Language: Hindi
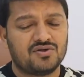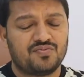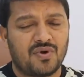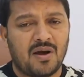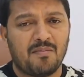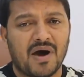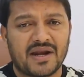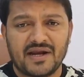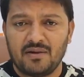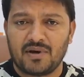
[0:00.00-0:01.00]
हाउस पूरा
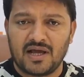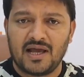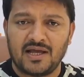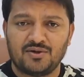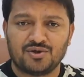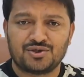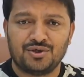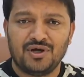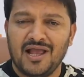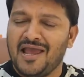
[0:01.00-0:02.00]
मार्केट बनाया है
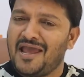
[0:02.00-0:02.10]
दोस्तों